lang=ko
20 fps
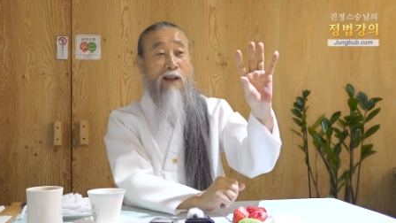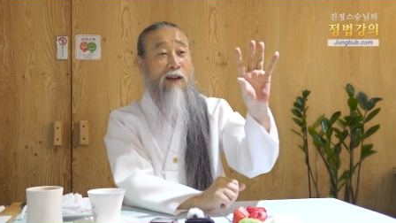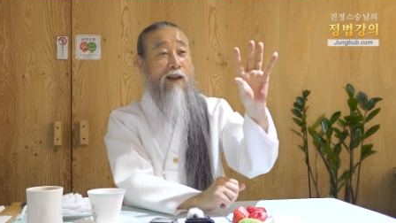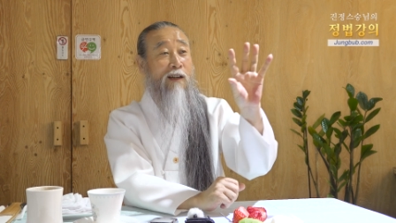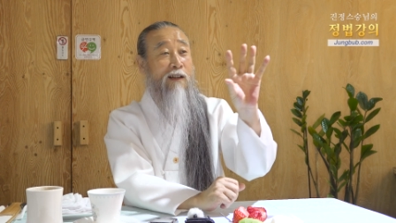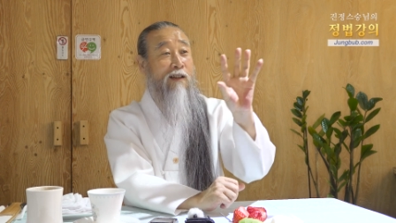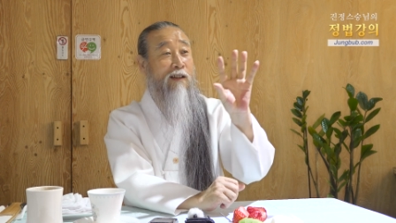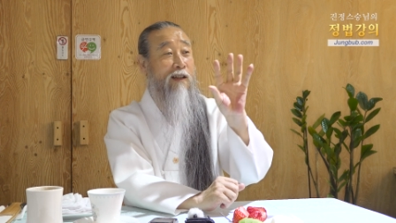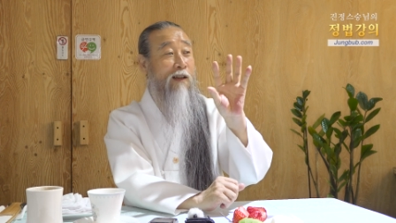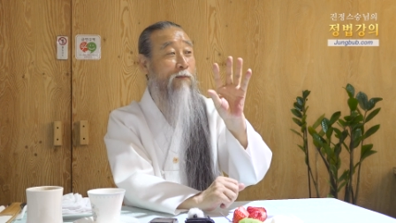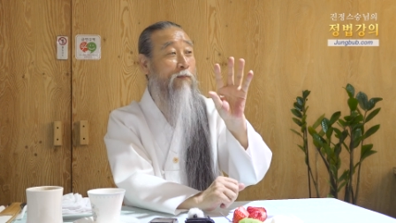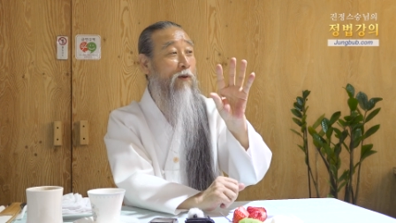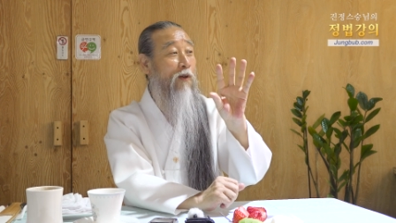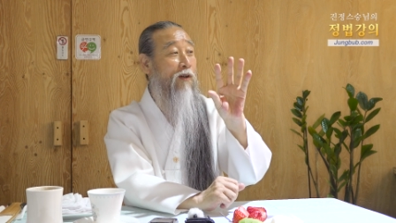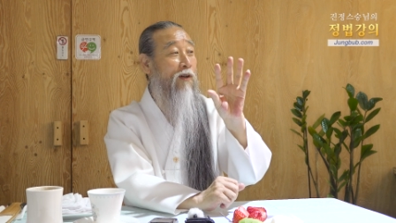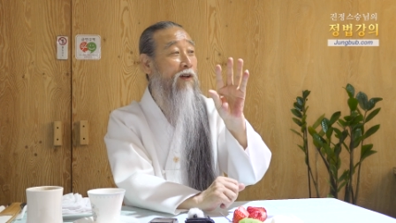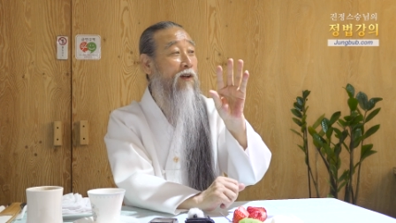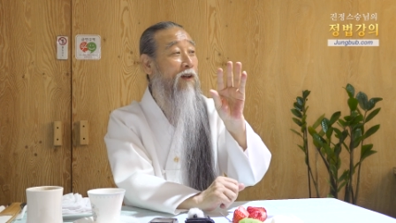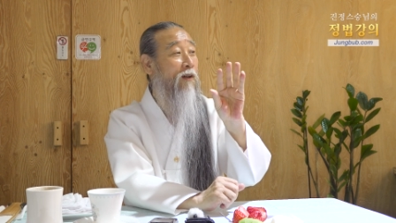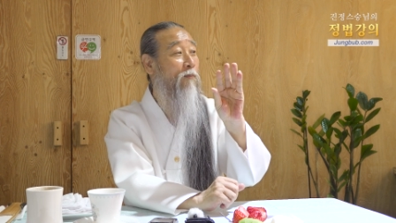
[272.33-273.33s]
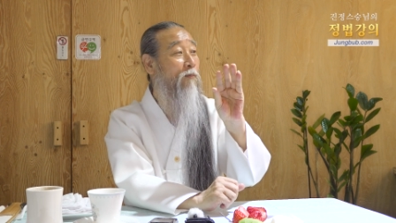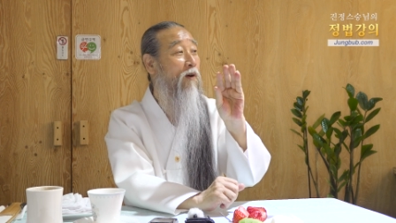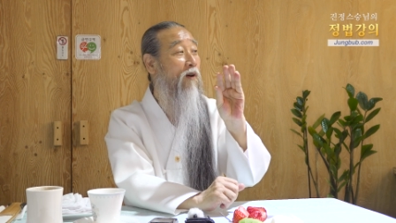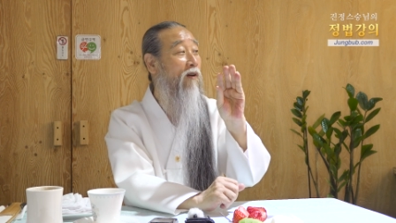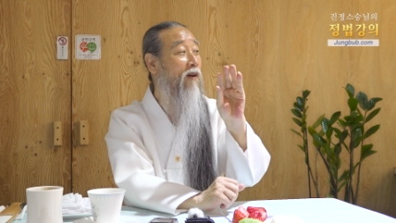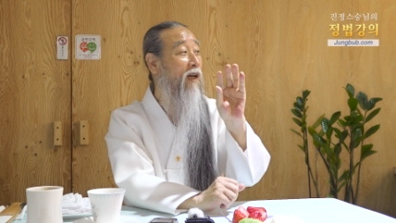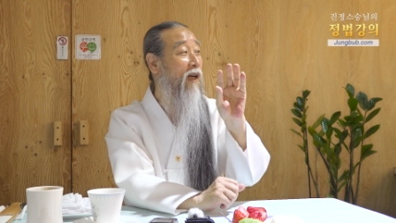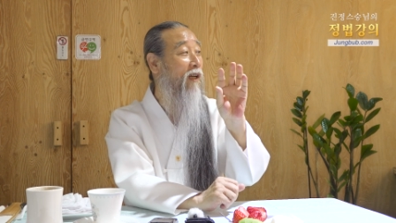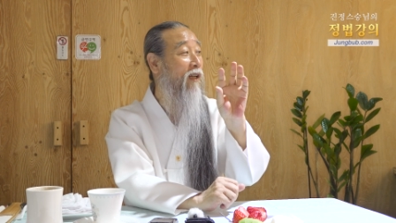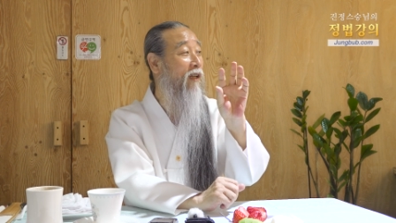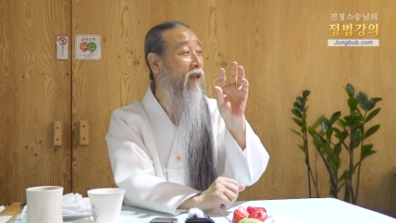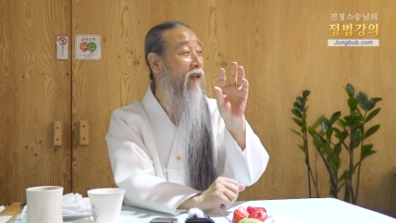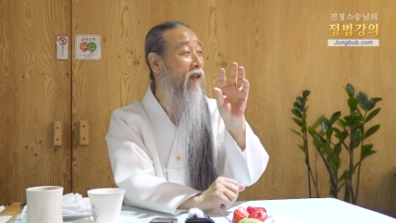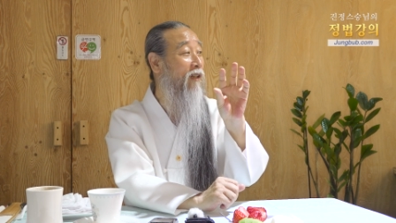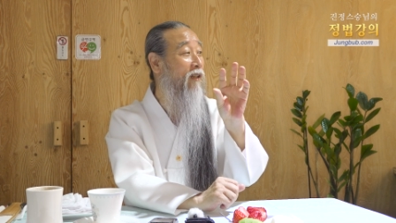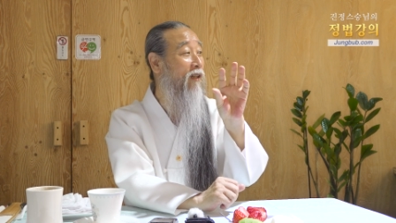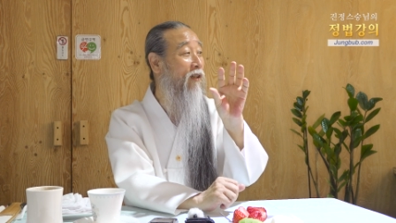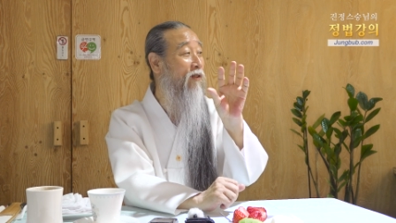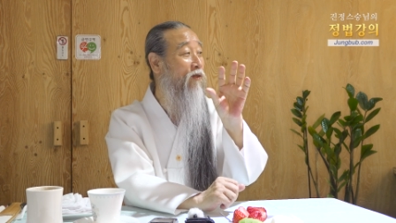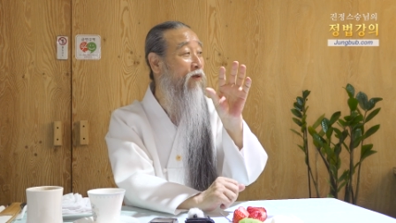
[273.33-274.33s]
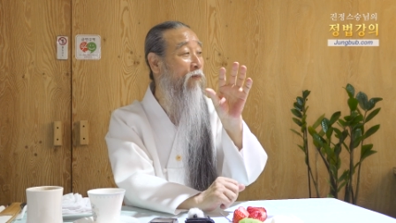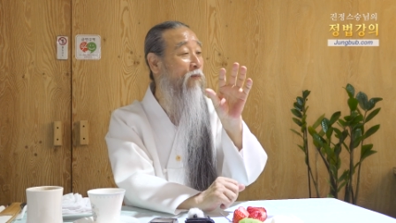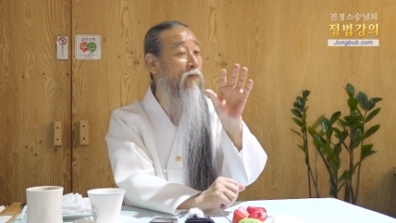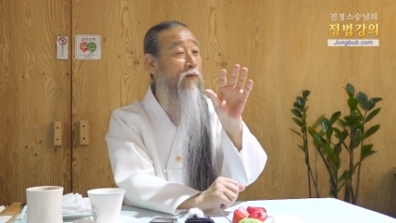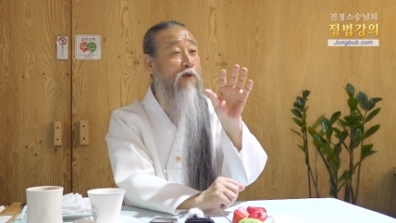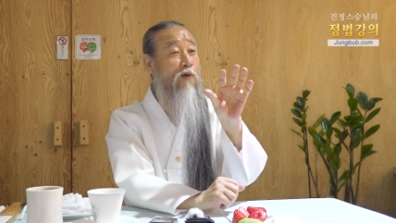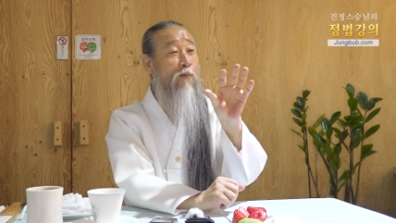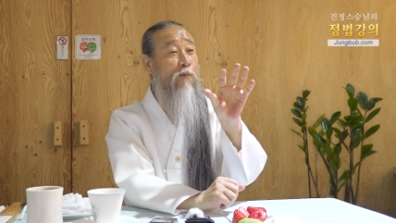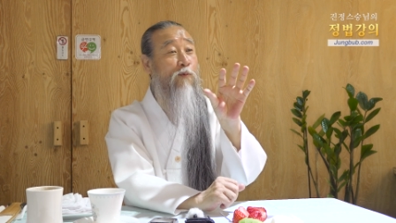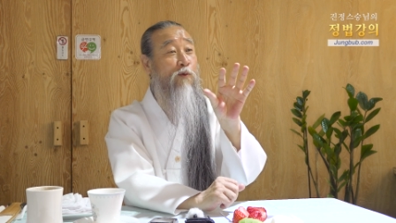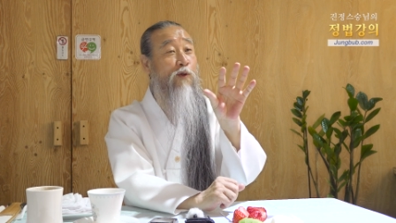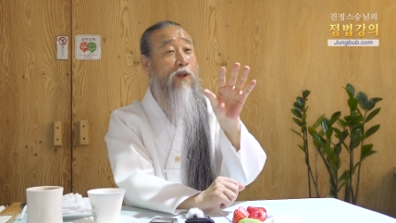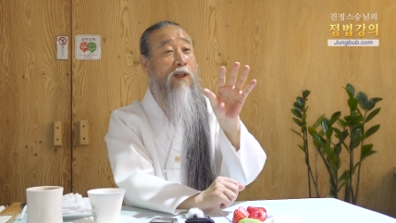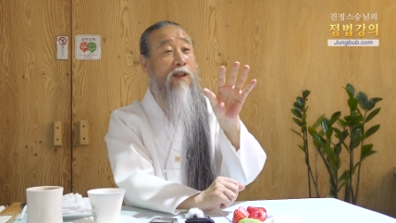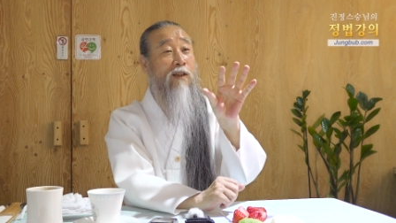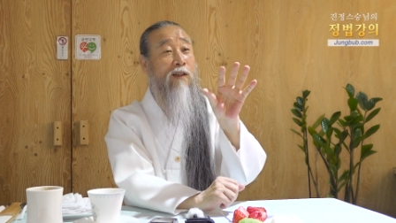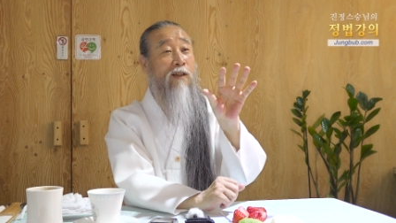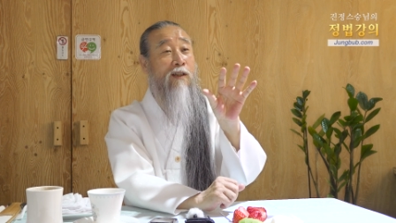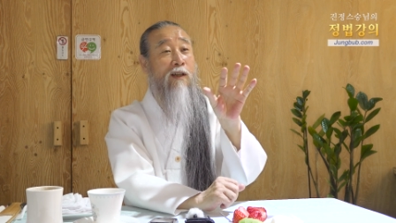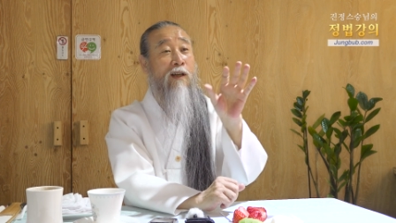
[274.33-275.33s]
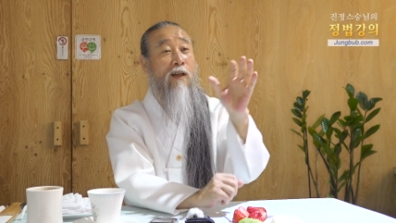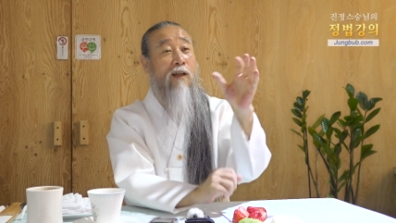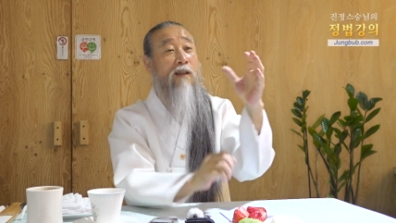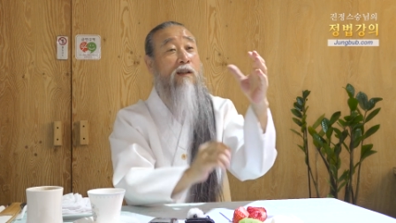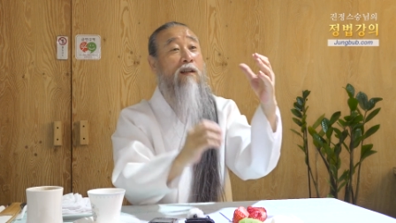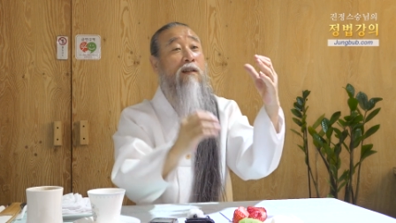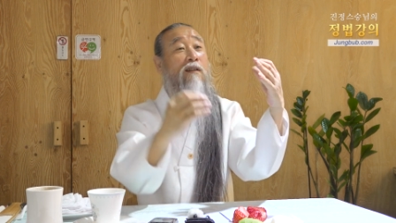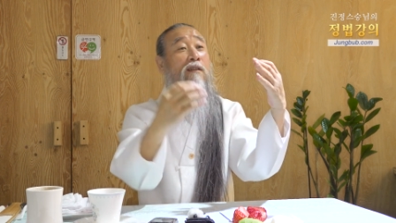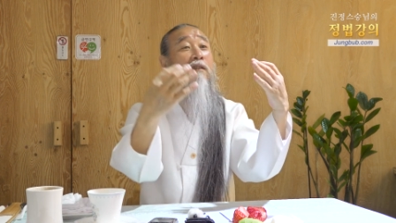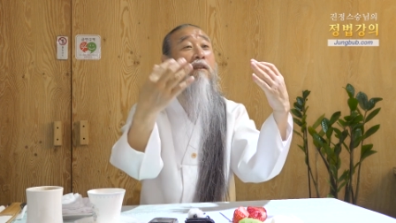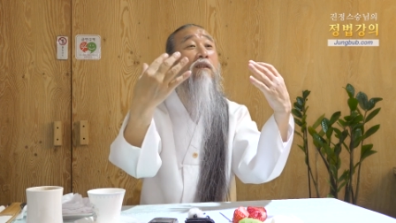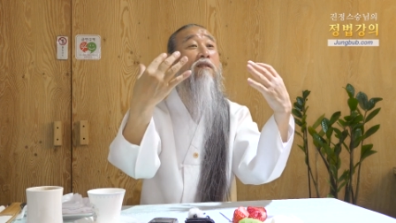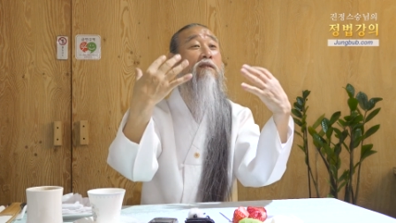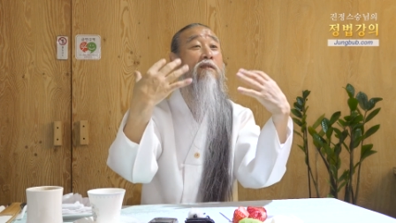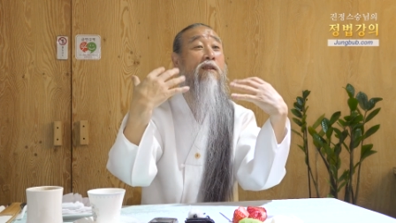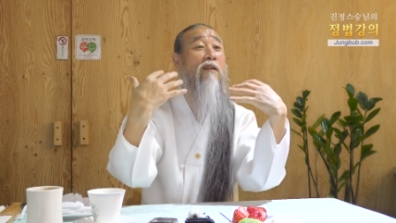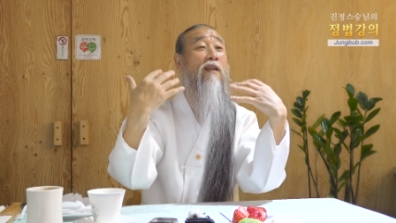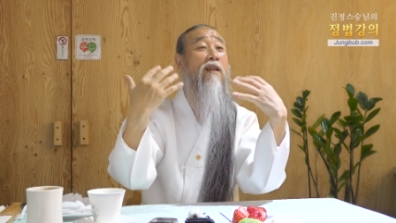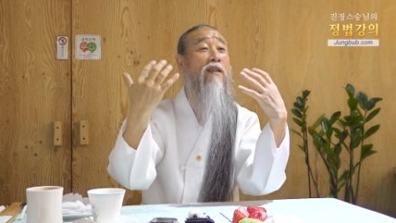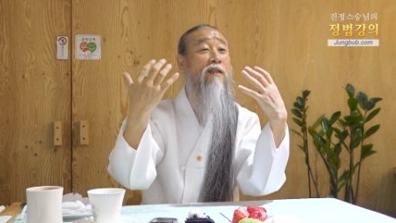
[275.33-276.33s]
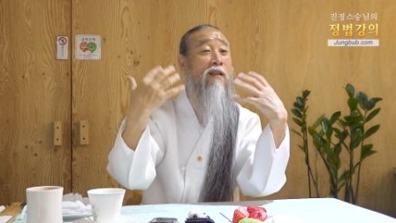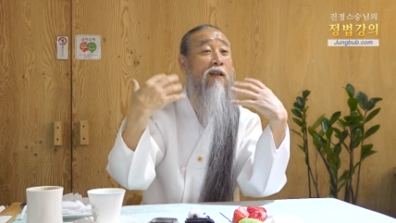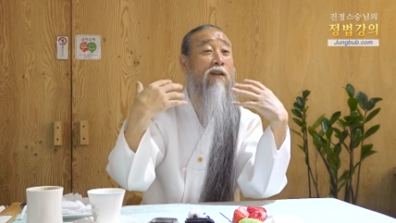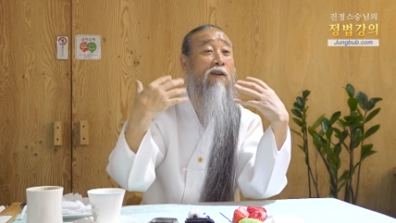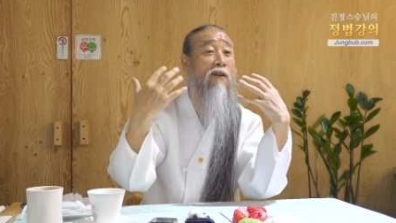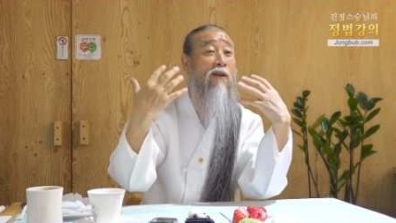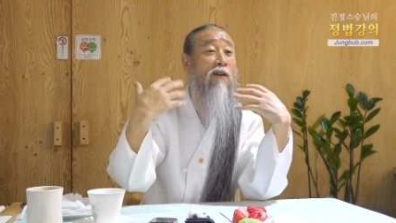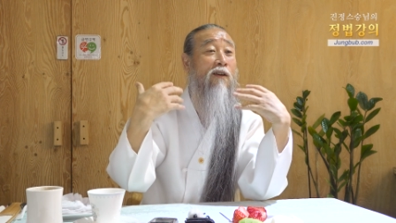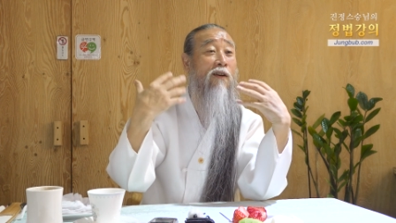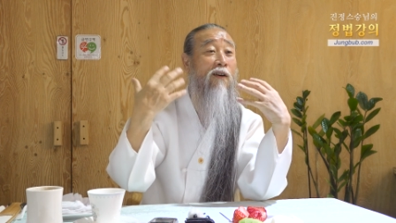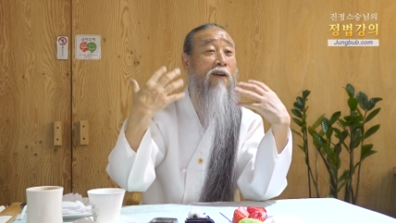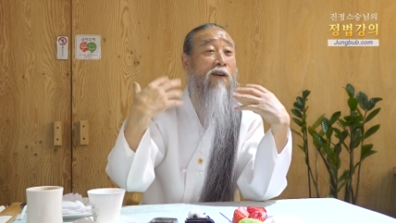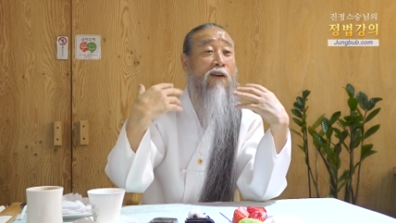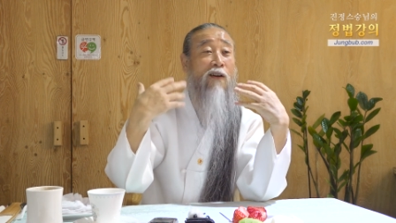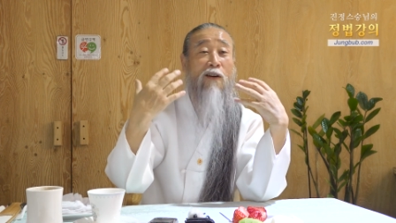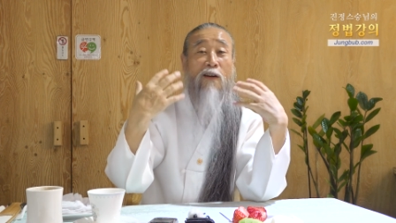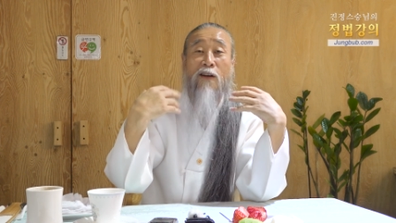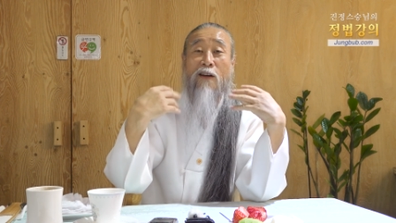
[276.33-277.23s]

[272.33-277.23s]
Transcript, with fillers: 아, 이게 뭐 뭔가 이게 이게 좀좀 좀 우리는 그런 근성이 있어요.